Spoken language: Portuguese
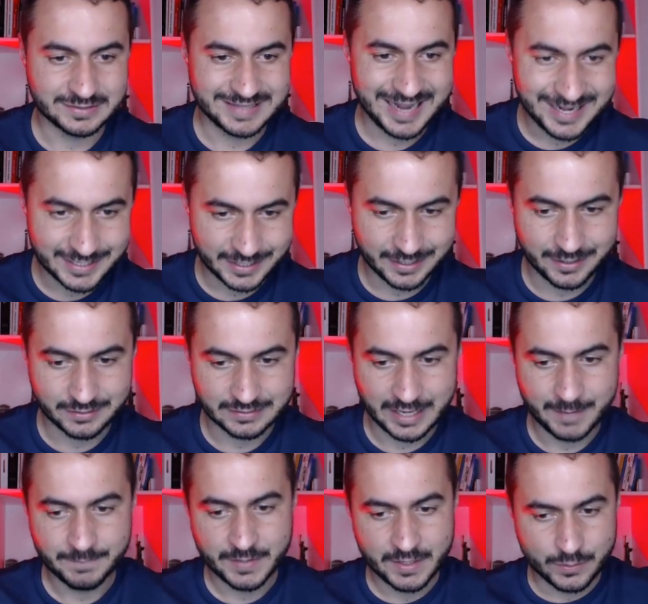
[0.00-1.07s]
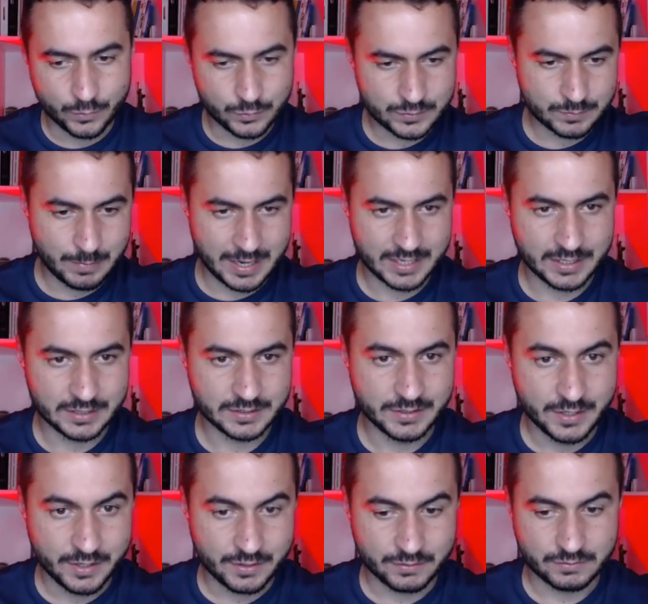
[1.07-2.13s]
tá aqui, tá? Curso bacana,
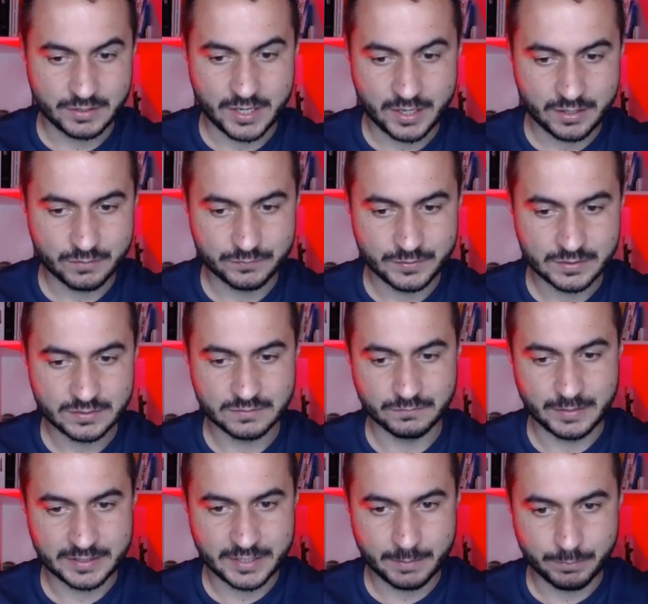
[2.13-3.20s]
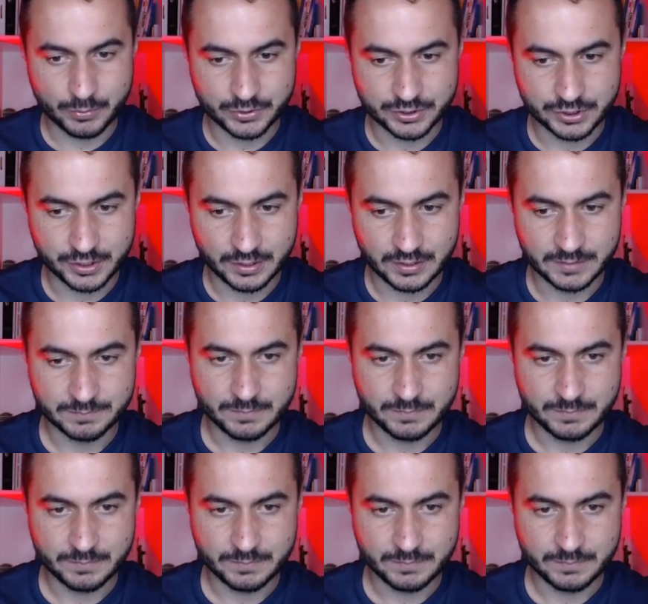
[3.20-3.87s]
o que que eu fiz? Vai ter apostila,